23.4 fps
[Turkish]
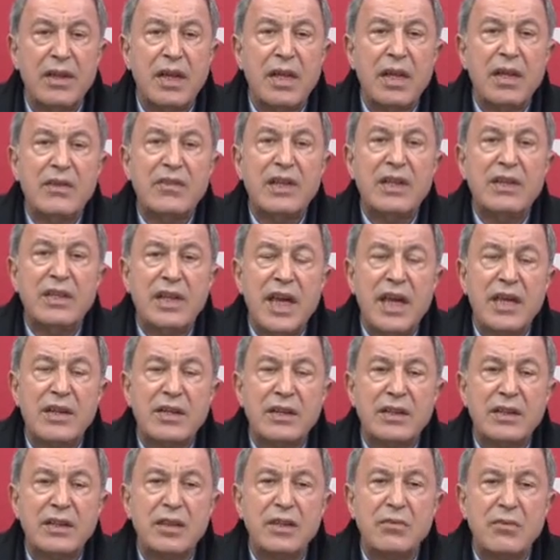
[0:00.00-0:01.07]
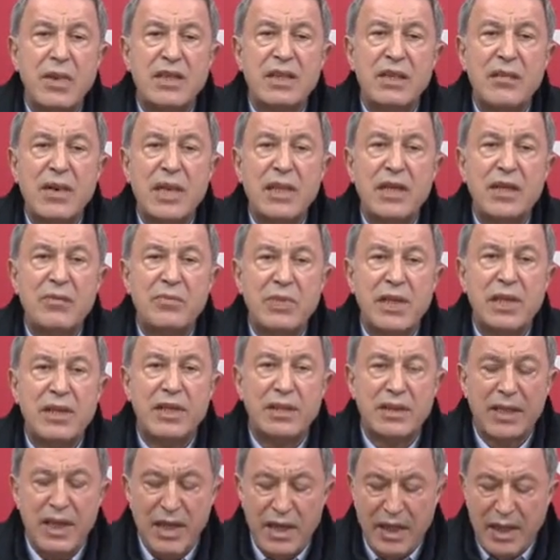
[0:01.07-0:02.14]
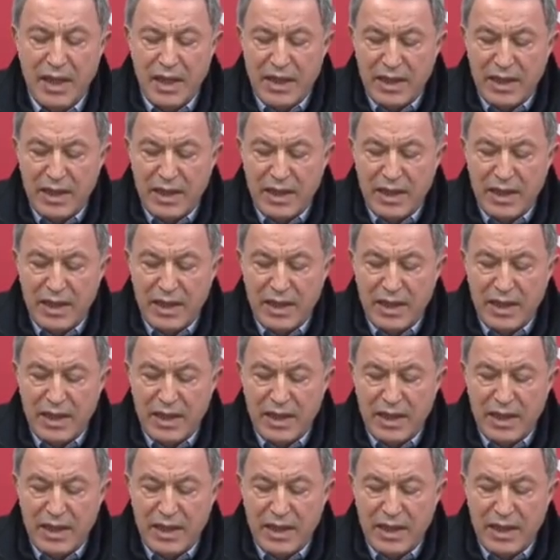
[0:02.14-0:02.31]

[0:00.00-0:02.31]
ve diğer e, malzemelerle birlikte